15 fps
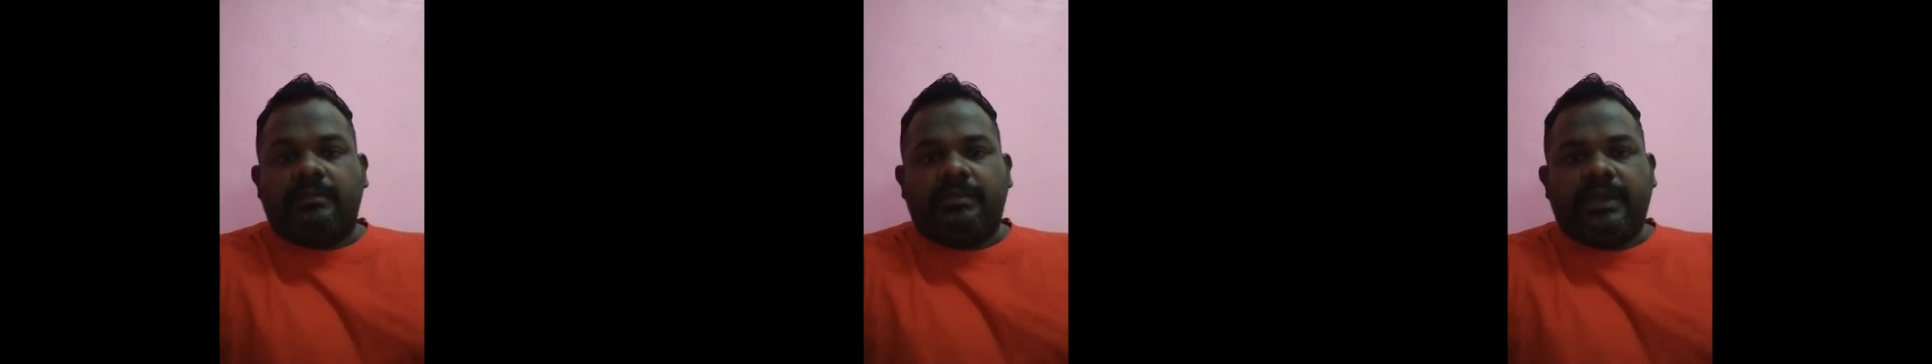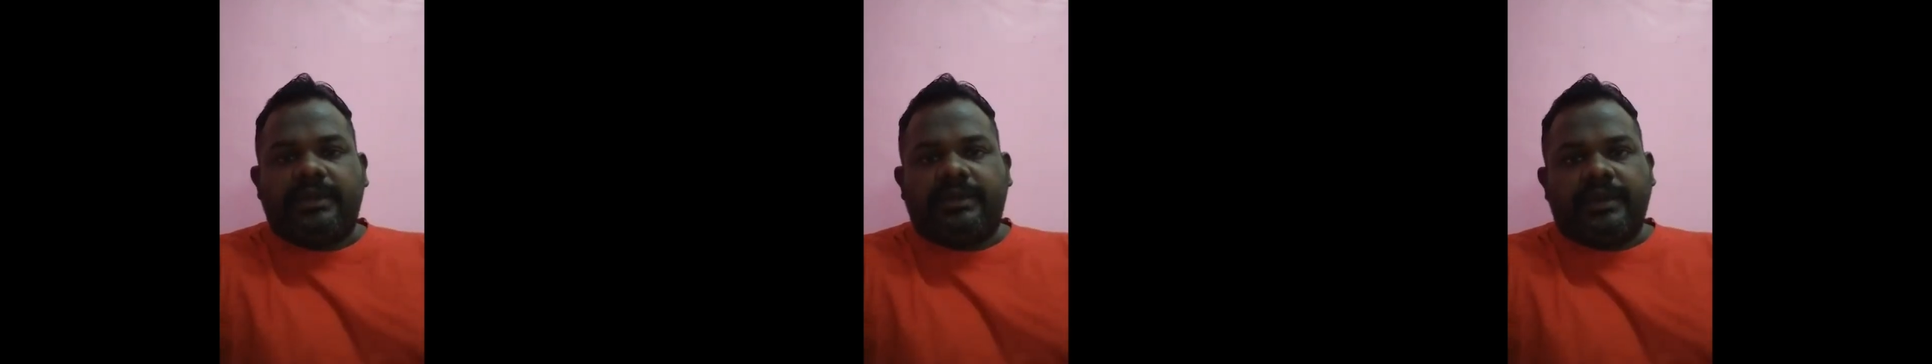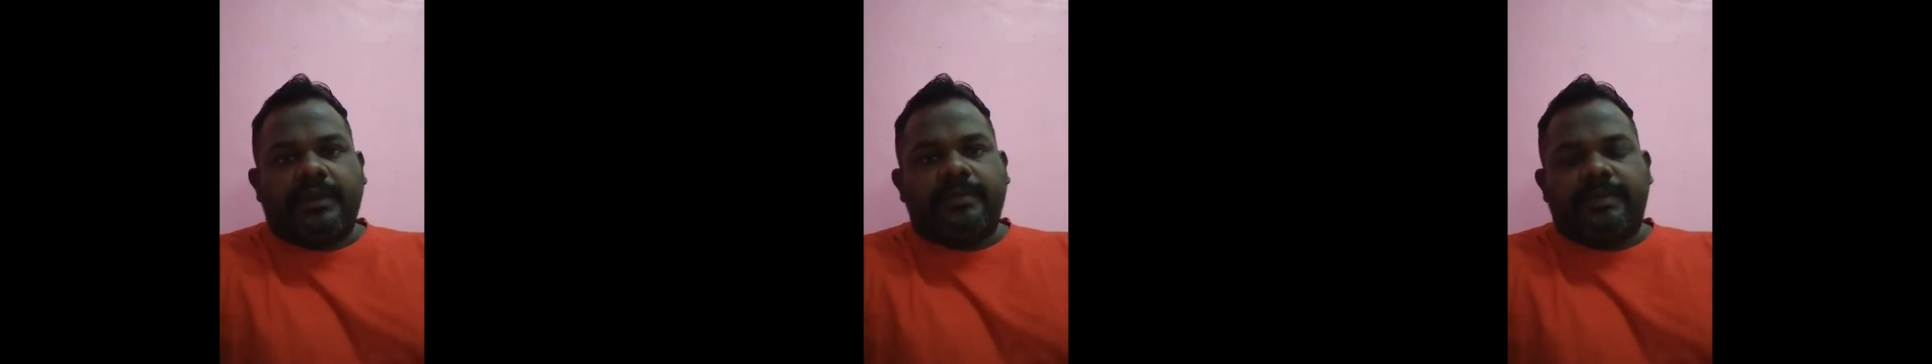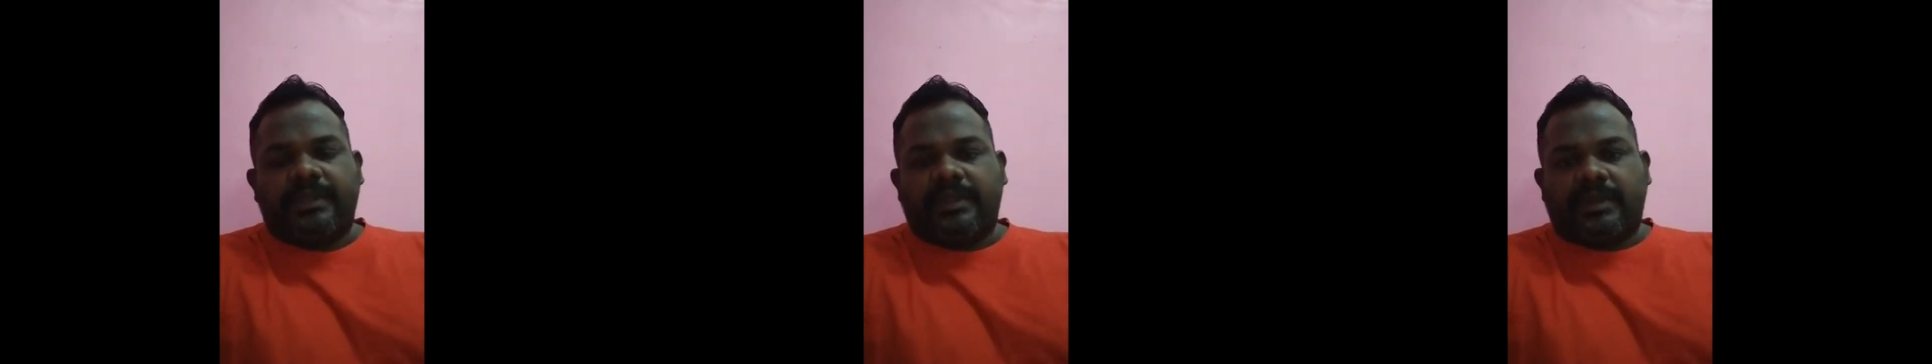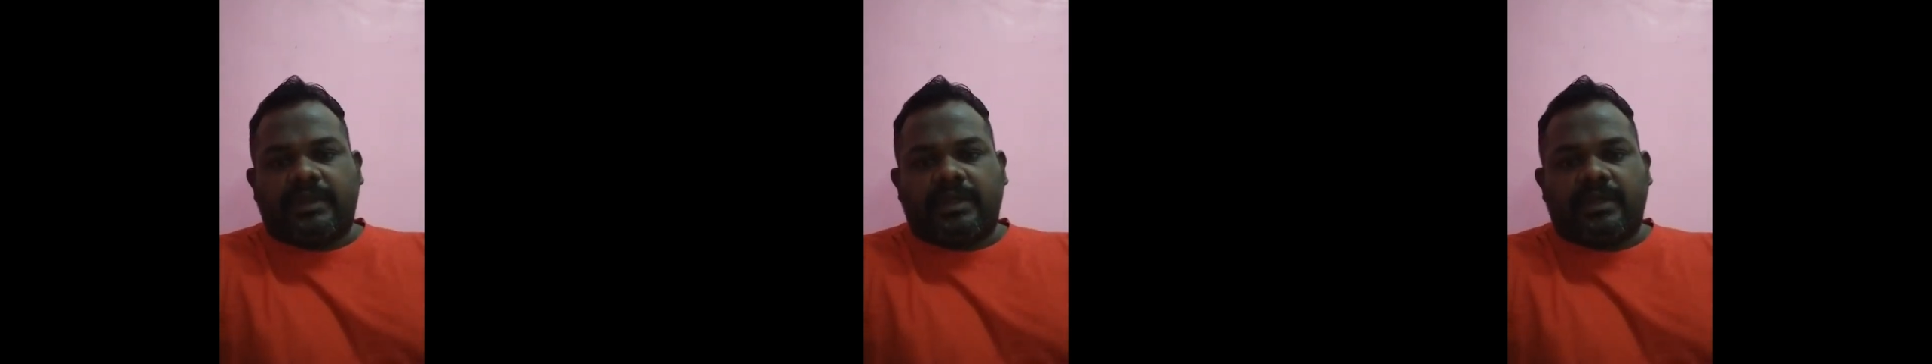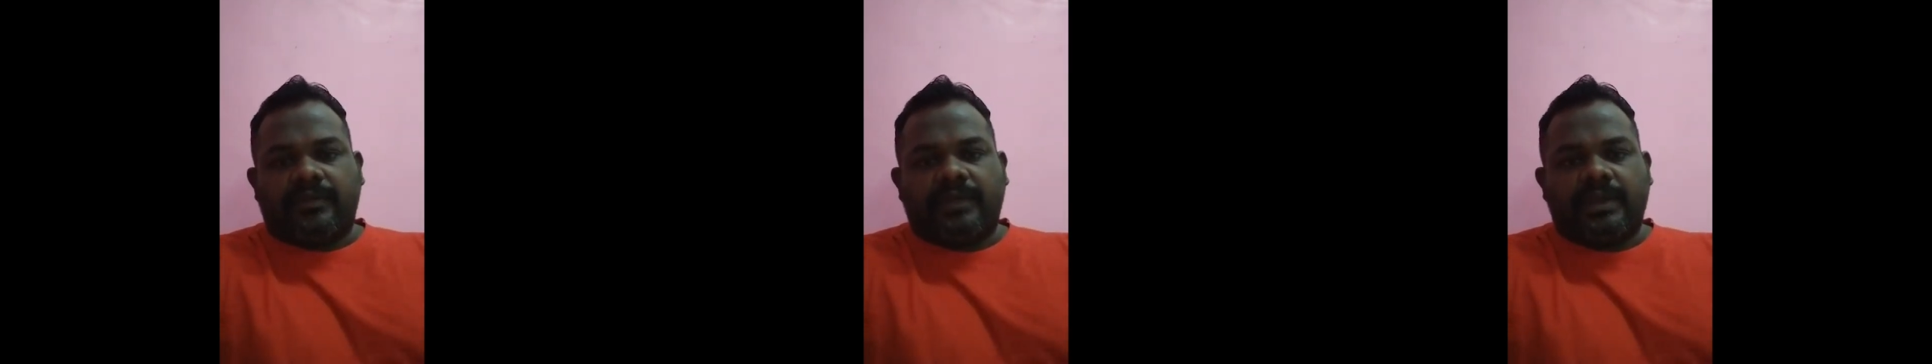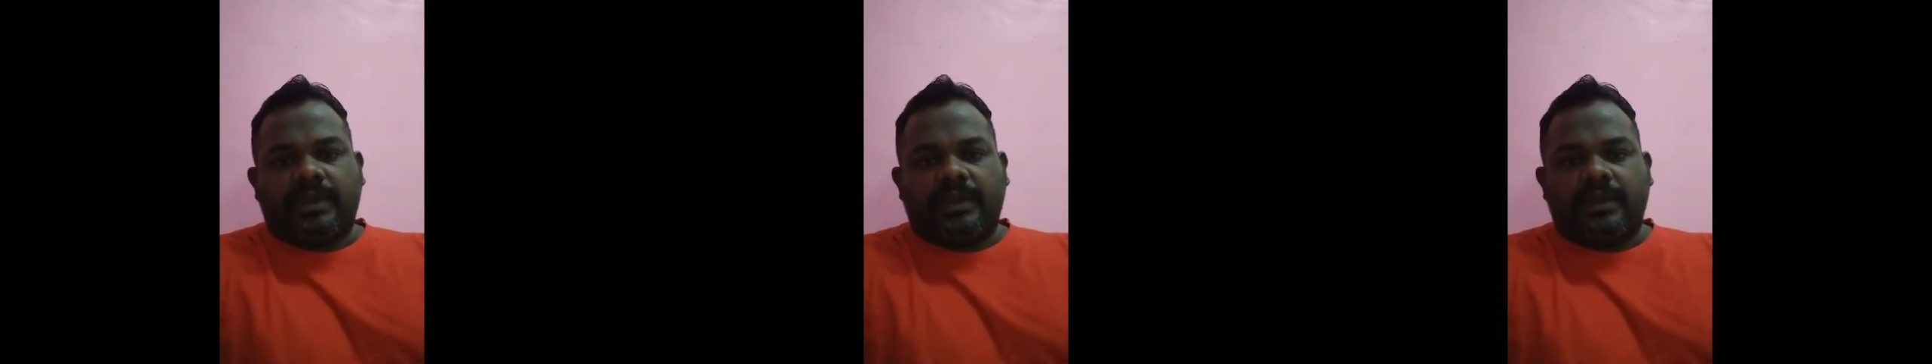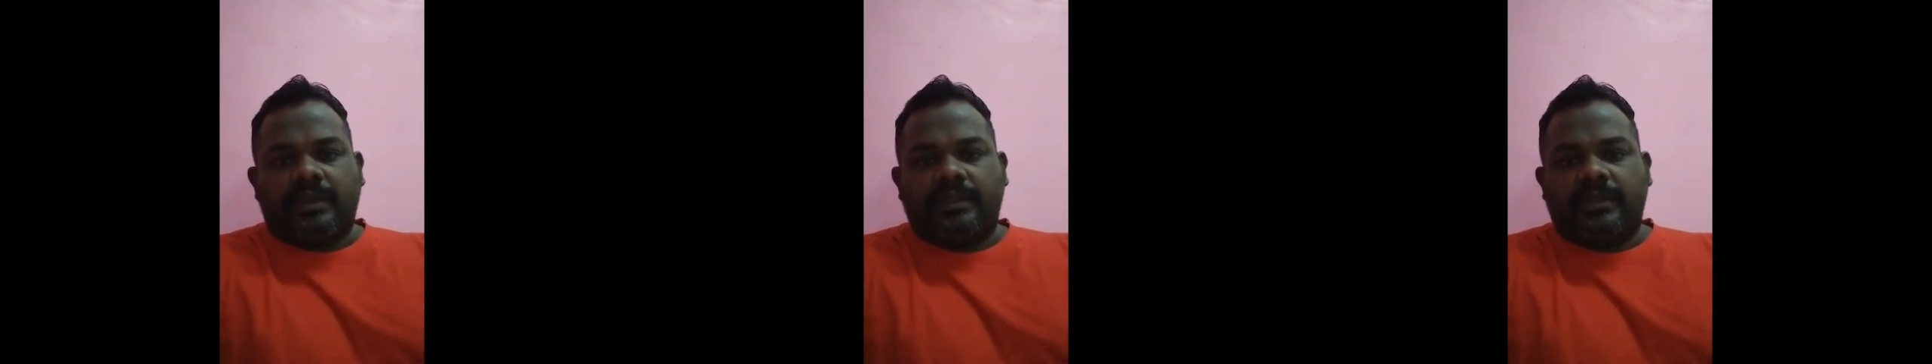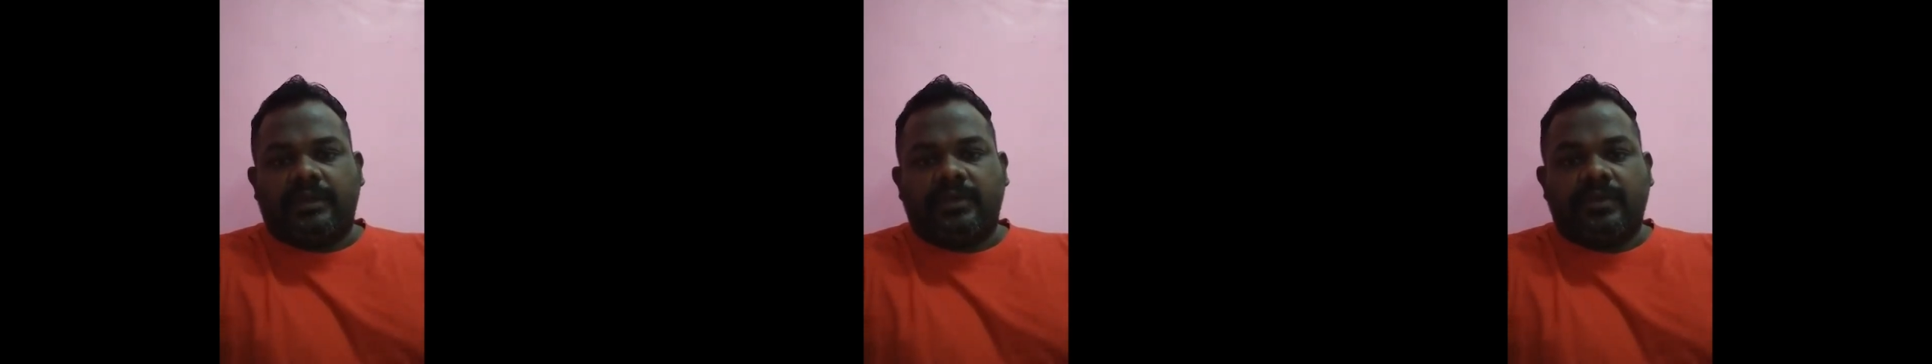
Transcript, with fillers: மீட்டெடுப்பதற்காகவே நான் இந்த